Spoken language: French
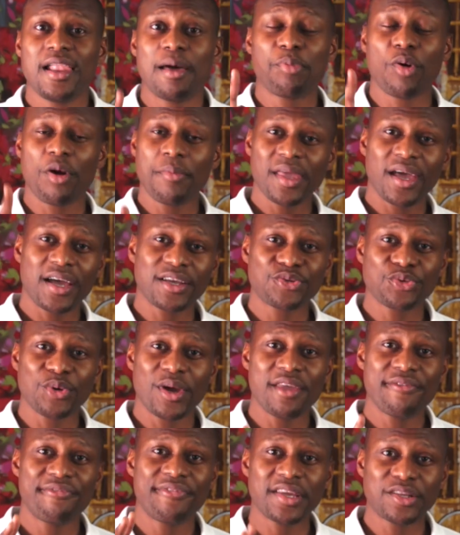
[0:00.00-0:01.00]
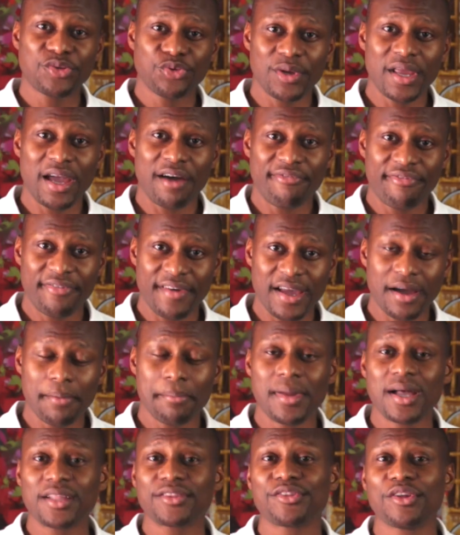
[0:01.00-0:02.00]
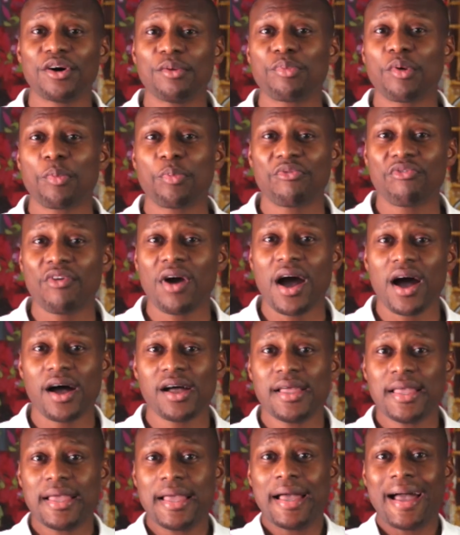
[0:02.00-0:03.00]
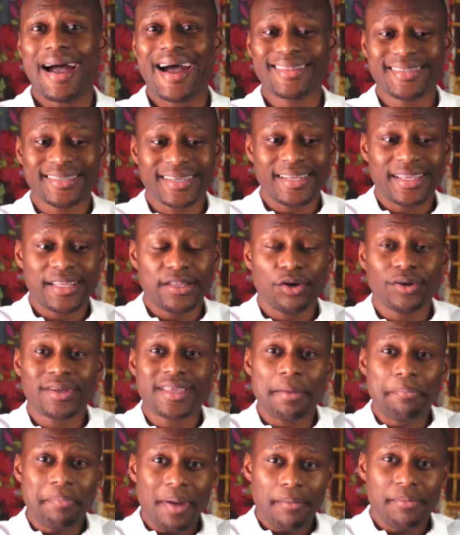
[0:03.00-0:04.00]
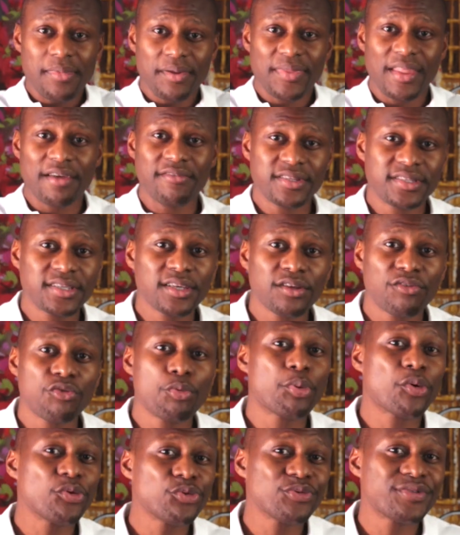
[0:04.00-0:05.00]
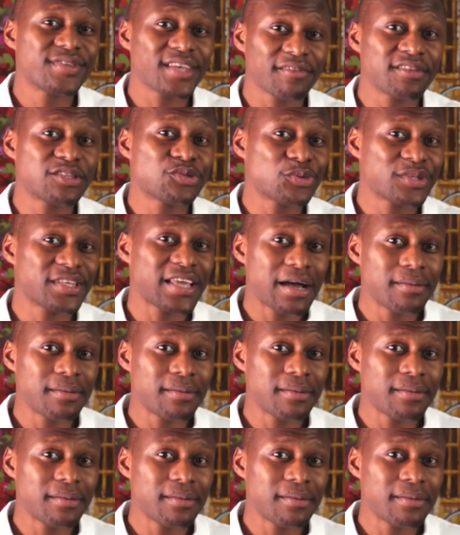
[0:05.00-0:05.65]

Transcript: La première action à effectuer, à faire maintenant pour pouvoir attirer les clients capables d'investir dans vos produits ou services haut de